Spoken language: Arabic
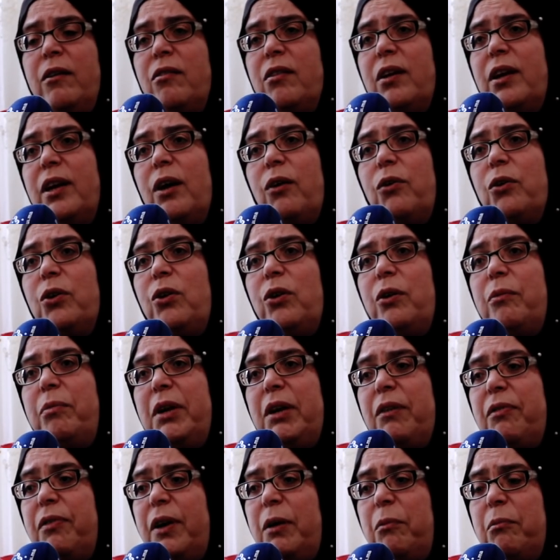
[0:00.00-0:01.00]
انا قلت له
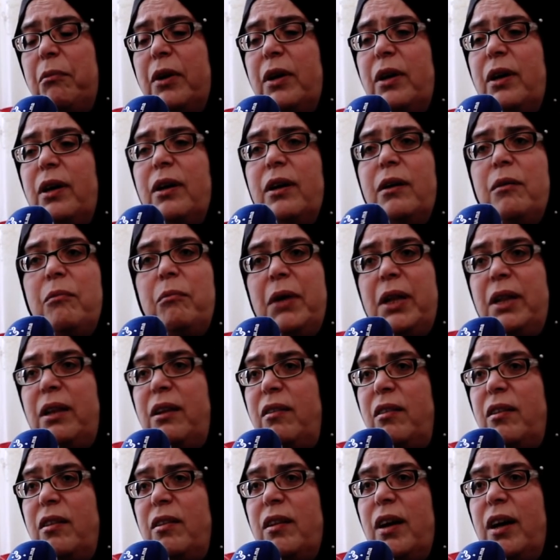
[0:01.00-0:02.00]
ابني فين آه، ما
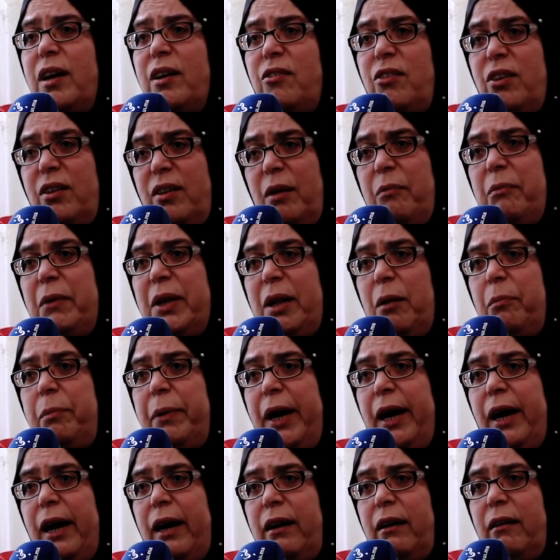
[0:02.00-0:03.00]
ديتي حتى حاجه زعما
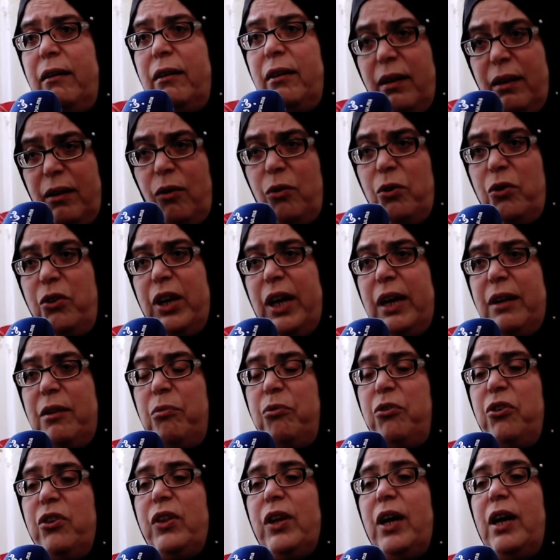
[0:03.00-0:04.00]
البحر قلتي
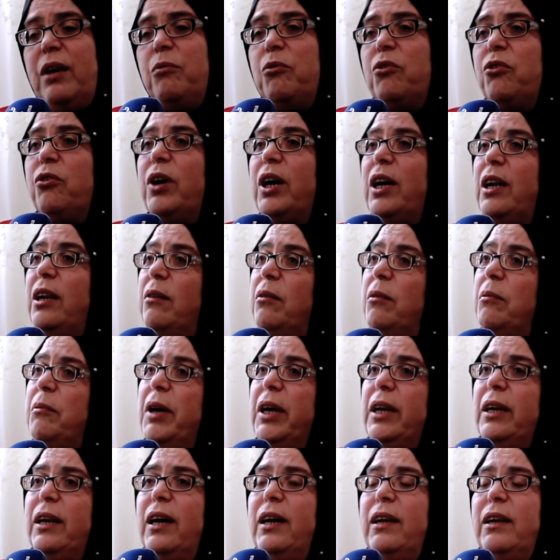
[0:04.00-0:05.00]
غتمشي تخيمجي قال لهم
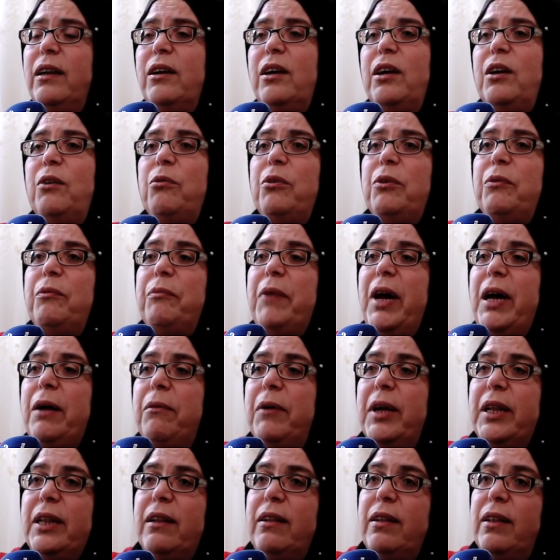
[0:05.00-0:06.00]
حنا غنكريو مع
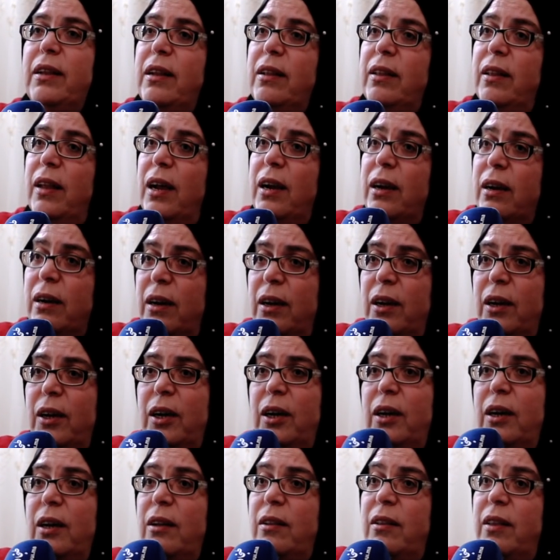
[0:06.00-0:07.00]
بعضنا الدار
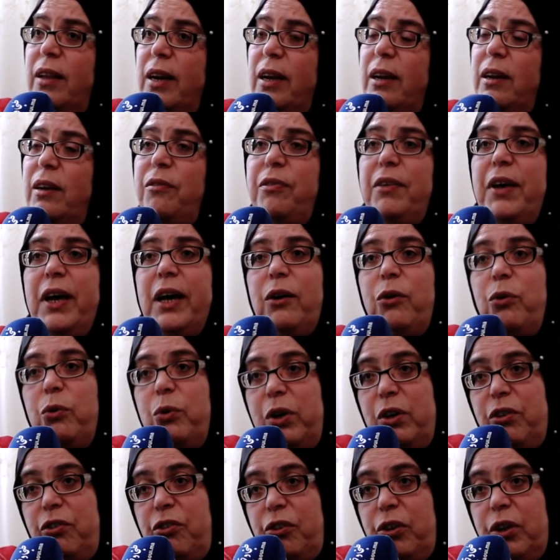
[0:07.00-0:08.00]
الدراري فيها
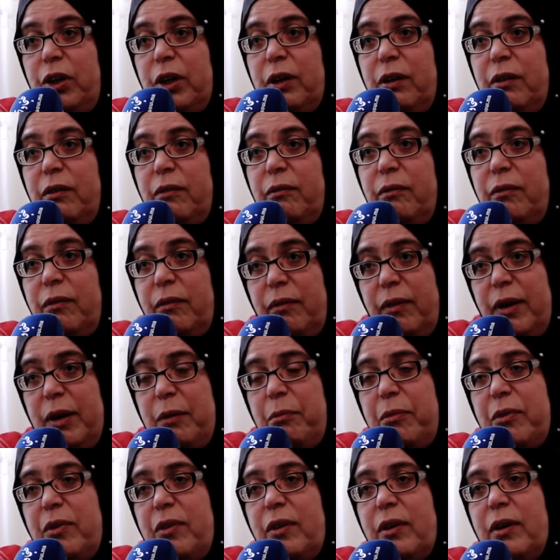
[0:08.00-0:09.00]
كل شيء
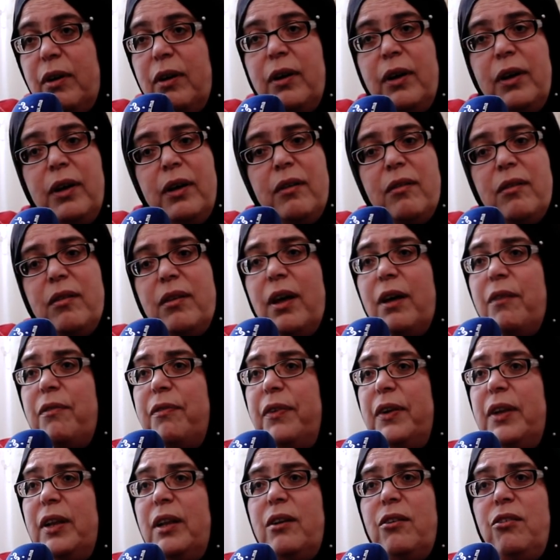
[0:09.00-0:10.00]
فهمتي
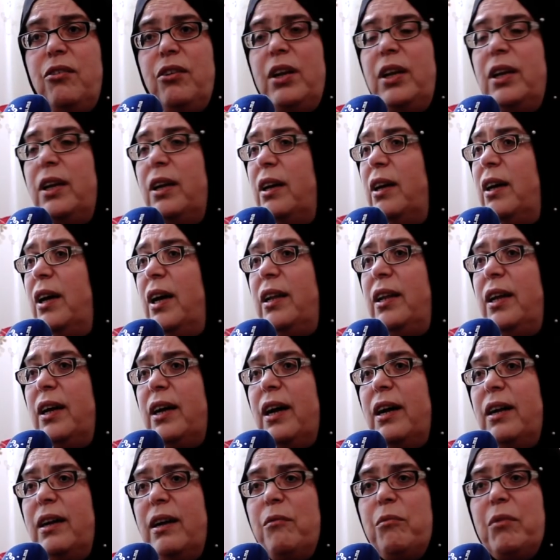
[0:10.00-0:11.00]
صافي داكشي اللي هذيك
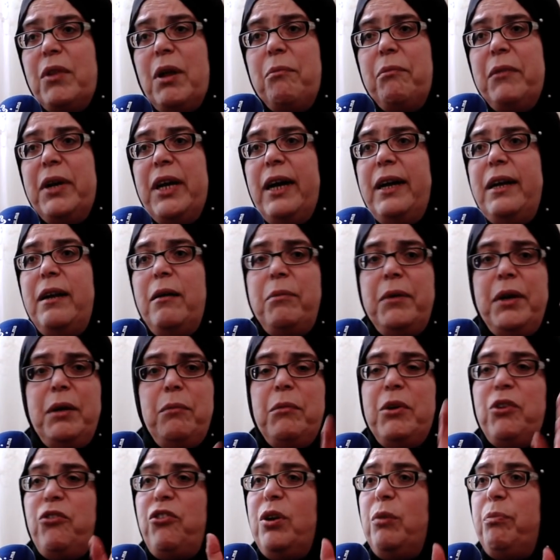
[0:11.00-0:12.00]
انا مطمن على بني
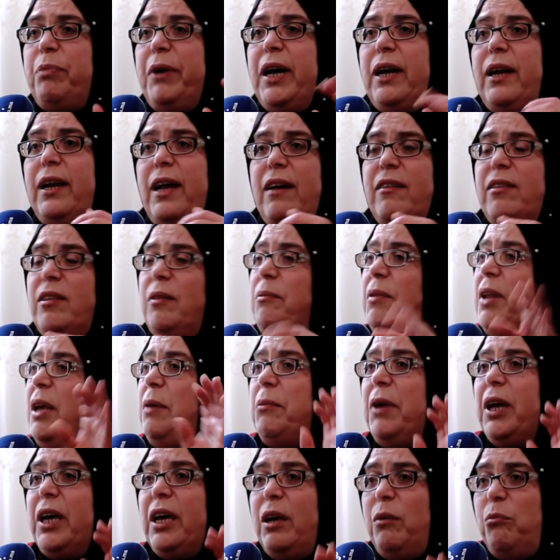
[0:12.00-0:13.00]
ماشي نبحر على حسب
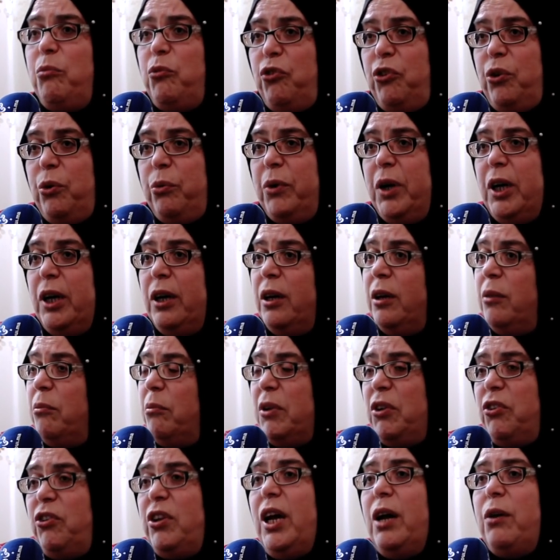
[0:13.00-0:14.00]
دائما كيمشيو
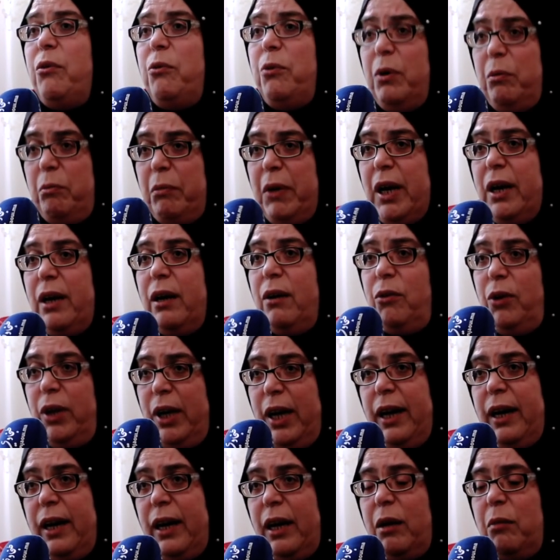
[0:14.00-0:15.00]
ماشي اول مره
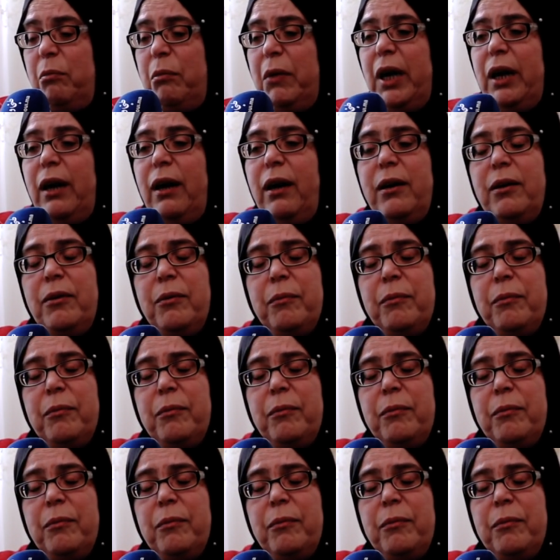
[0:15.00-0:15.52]
ولا اخر مره